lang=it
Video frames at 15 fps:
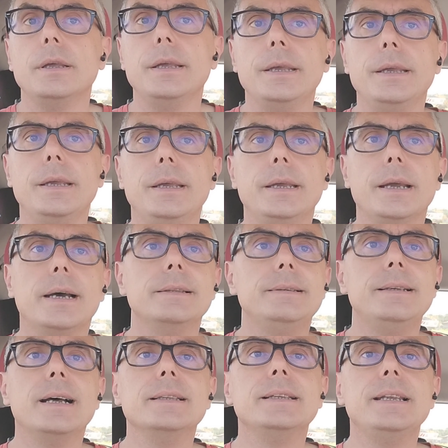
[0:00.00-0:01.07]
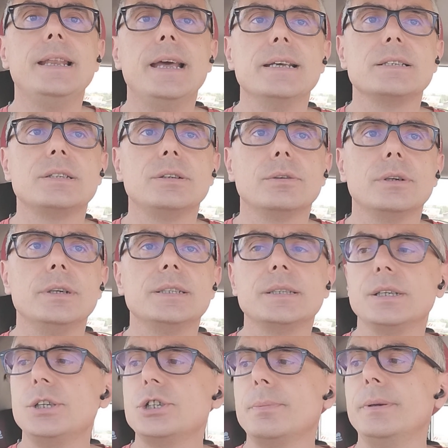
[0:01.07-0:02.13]
E al di là dell'estero le
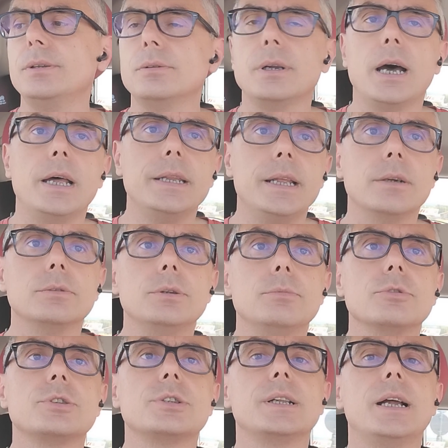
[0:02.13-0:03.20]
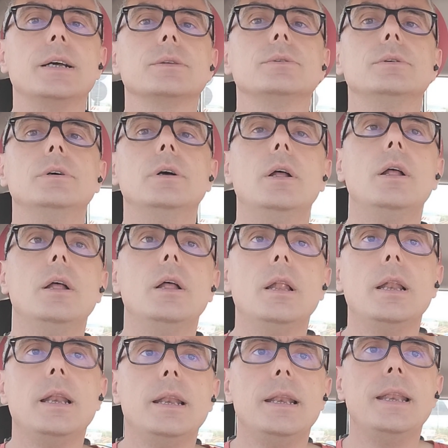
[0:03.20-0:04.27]
strisce pedonali hanno dimostrato
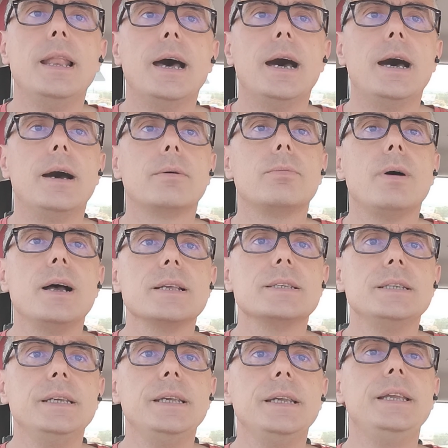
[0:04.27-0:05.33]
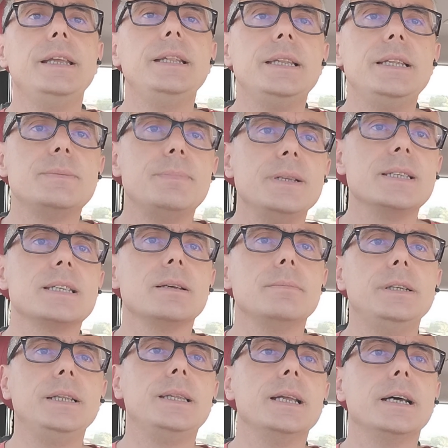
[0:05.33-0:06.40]
la quasi
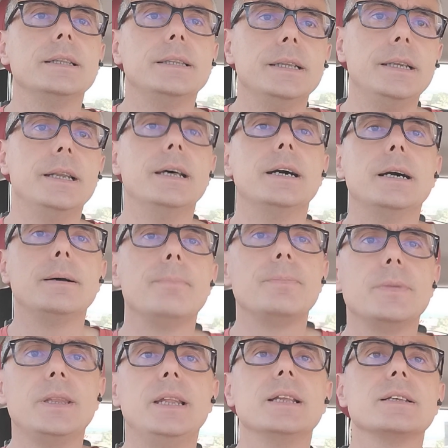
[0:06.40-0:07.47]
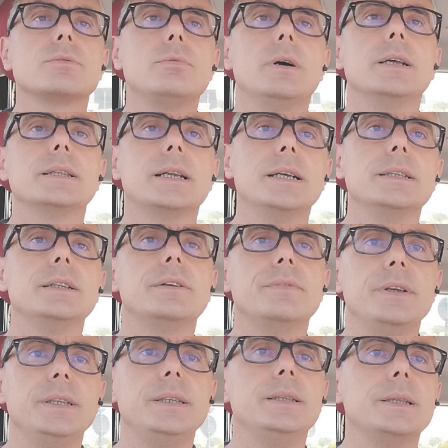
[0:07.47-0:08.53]
indispensabilità della, della squadra del
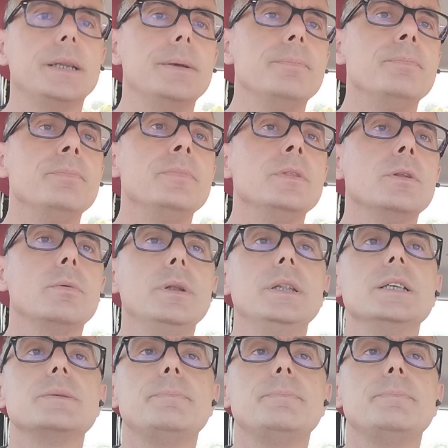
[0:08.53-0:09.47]
23 quindi